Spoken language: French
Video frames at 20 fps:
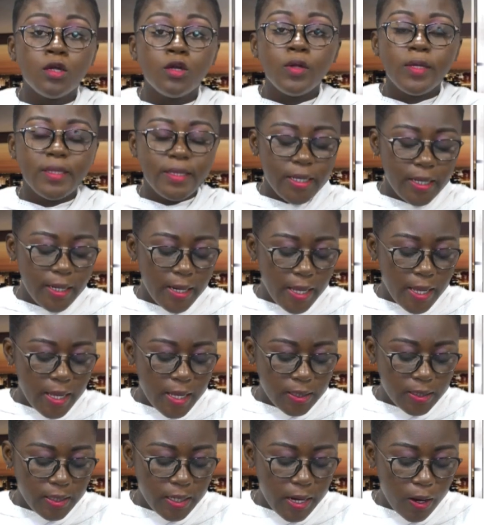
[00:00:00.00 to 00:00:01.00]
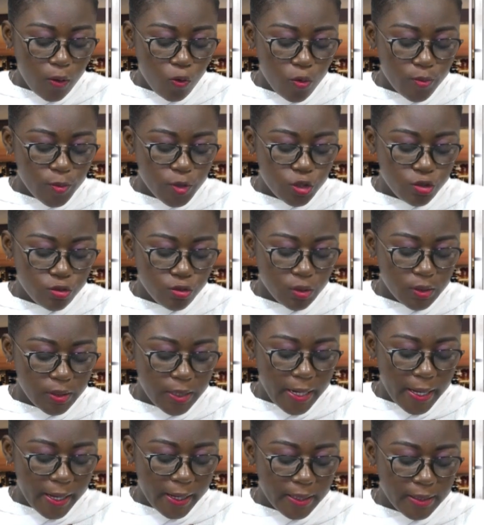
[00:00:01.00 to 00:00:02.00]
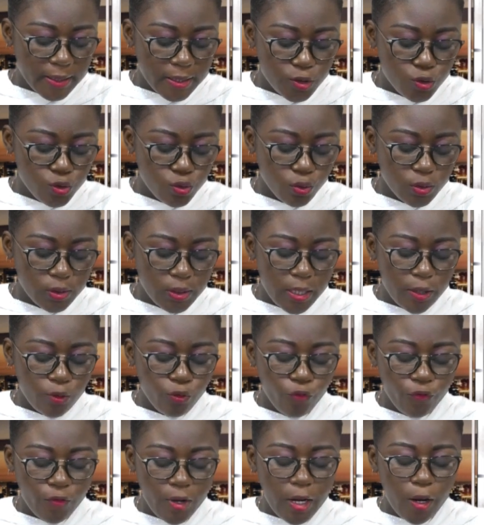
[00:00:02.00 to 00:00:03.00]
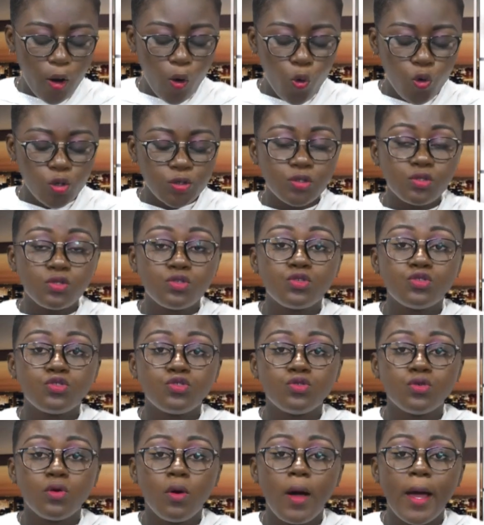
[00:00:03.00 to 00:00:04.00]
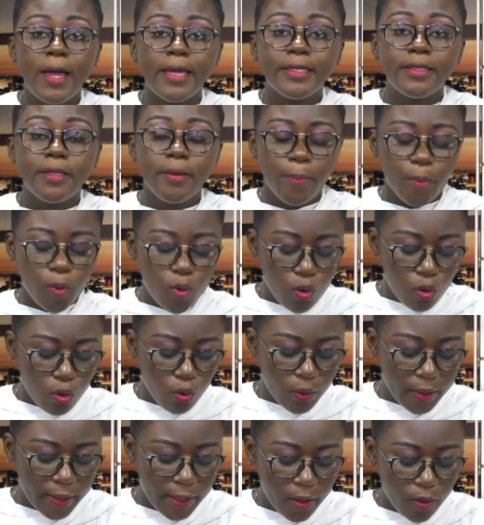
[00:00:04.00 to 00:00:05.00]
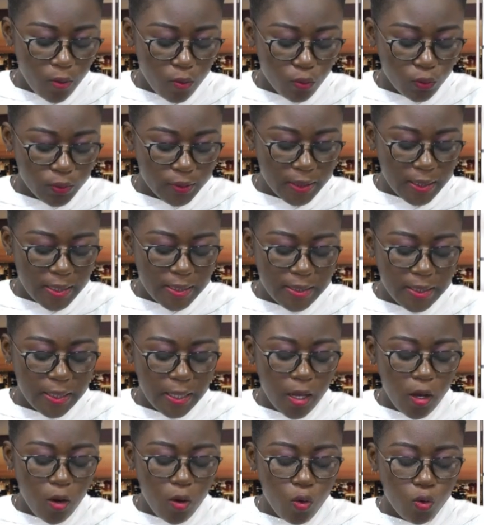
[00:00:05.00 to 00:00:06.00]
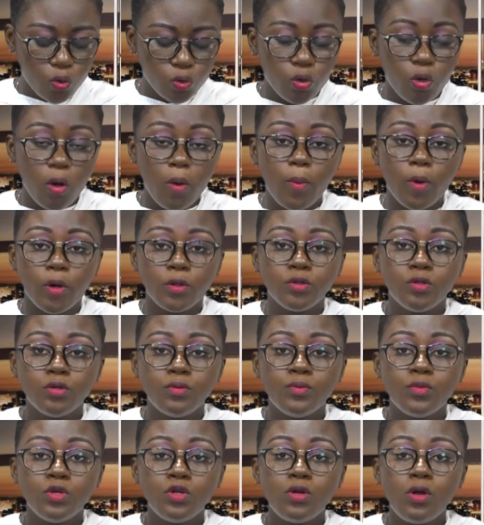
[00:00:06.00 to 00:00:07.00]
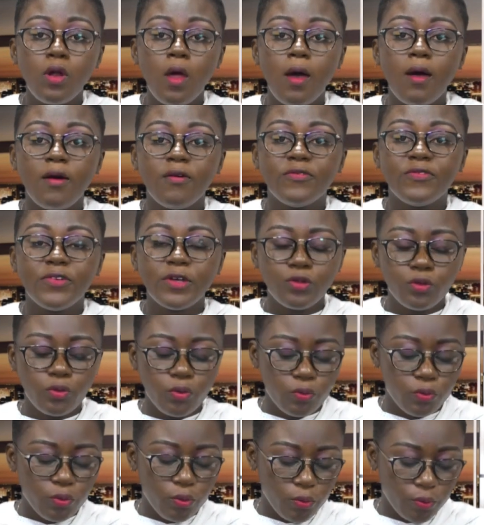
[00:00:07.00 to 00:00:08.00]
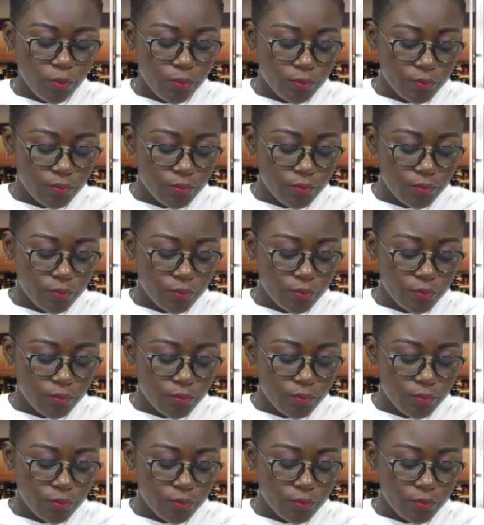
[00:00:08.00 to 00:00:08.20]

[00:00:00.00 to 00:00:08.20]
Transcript: Le délai de la commission de la rédaction de la nouvelle constitution a été prorogué au 31 octobre 2022.